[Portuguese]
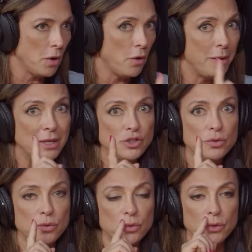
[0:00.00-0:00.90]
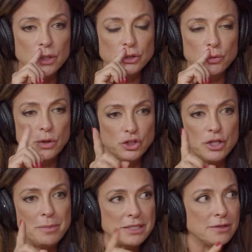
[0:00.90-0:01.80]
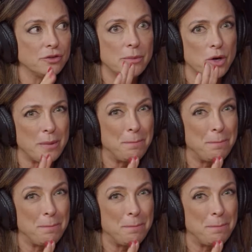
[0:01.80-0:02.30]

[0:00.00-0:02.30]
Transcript: Ó, o remédio, o antidepressivo demora